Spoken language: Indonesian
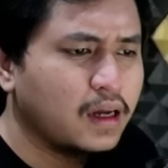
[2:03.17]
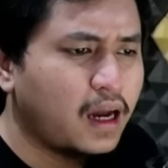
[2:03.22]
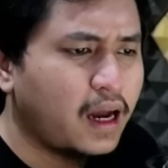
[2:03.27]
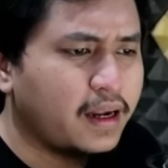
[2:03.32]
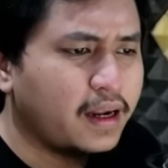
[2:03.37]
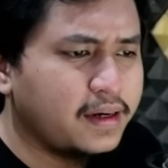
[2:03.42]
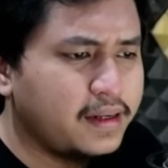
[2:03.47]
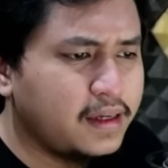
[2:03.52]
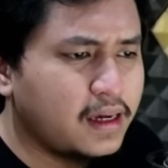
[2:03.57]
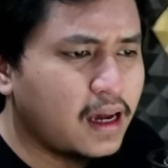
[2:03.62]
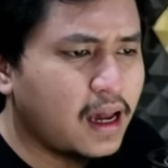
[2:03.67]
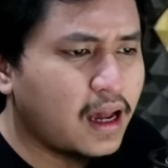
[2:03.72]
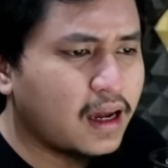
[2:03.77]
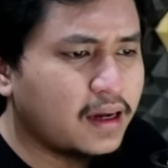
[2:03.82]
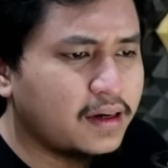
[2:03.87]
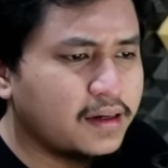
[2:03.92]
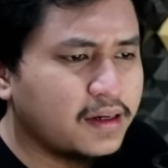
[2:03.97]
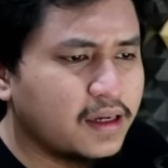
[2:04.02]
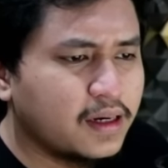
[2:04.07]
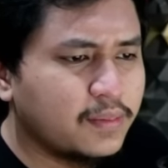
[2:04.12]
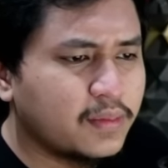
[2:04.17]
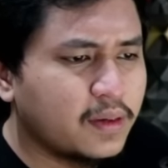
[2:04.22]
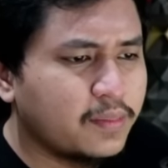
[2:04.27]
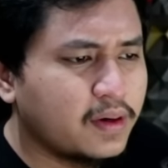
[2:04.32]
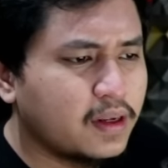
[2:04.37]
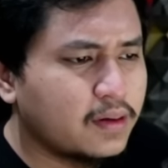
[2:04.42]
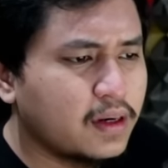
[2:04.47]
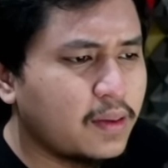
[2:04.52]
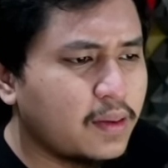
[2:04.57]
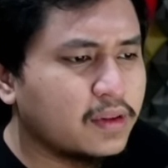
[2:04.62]
Hadiah akan dikirimkan
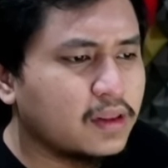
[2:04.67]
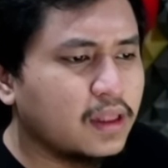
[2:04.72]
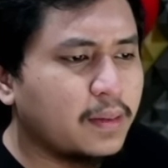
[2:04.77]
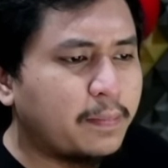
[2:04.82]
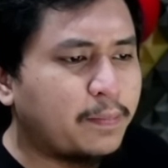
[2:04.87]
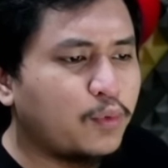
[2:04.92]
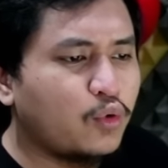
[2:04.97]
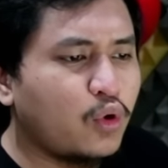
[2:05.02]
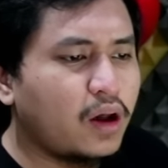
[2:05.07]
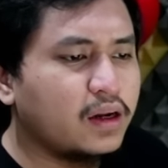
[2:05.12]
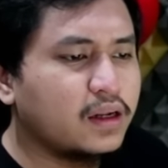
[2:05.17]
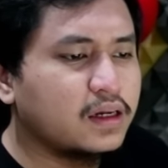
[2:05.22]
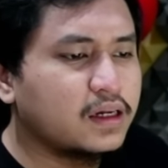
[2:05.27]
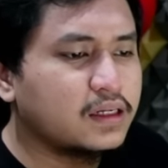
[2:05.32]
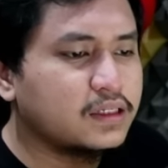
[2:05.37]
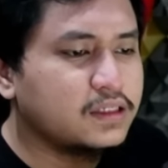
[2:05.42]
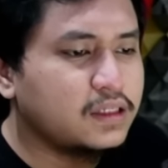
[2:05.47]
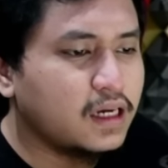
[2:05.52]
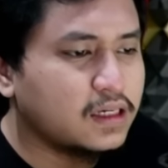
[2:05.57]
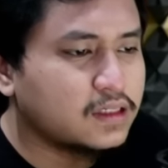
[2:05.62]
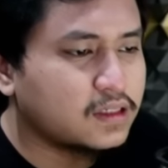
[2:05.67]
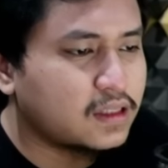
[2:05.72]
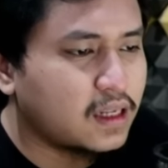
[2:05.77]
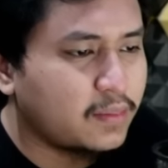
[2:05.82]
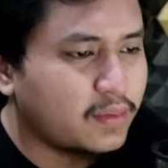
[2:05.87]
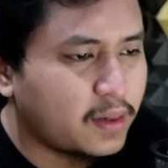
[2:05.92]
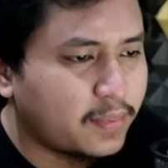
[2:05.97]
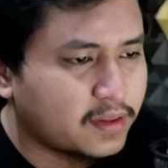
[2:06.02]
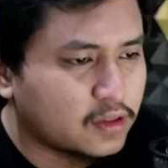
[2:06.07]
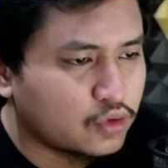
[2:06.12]
paling lambat 60 hari kerja
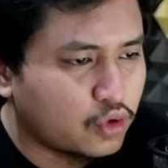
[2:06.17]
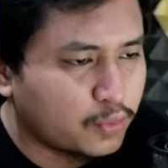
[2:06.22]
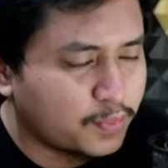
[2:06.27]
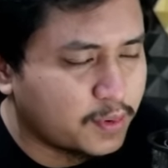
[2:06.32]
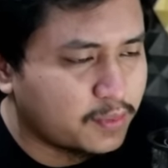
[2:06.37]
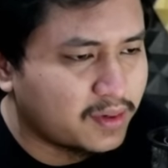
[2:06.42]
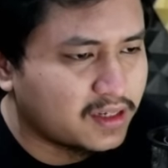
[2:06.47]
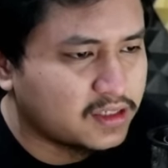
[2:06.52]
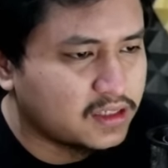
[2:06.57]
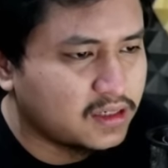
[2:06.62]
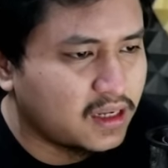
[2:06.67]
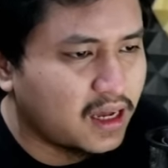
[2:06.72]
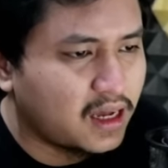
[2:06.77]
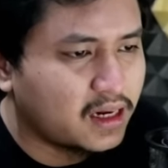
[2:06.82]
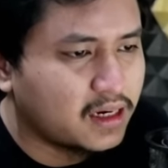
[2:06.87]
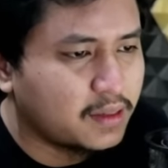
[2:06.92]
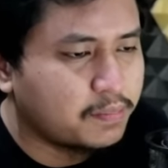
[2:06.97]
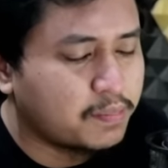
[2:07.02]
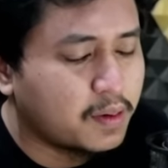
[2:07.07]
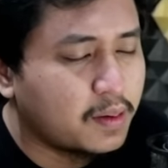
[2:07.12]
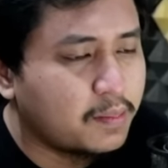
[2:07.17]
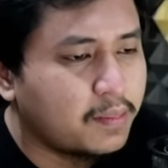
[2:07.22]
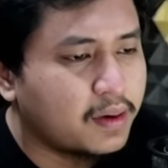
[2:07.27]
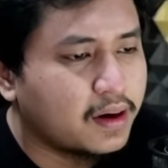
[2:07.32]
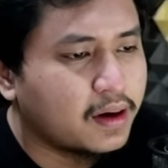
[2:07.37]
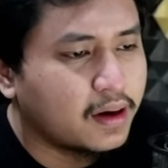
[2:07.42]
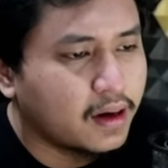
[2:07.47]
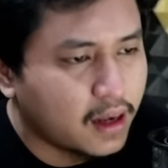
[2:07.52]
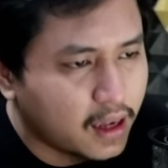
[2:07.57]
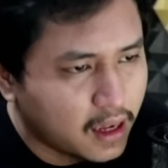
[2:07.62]
setelah mendapatkan konfirmasi dari
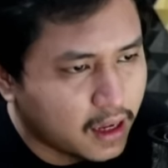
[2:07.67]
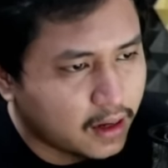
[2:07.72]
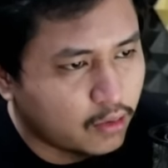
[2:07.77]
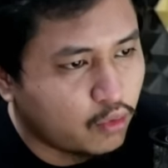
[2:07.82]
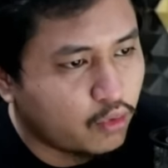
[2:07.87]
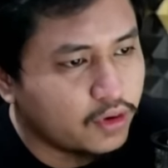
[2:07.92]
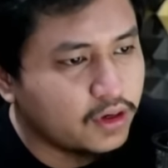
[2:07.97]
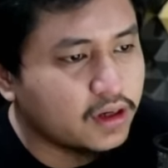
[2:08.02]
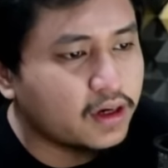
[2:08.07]
pemenang. Oh,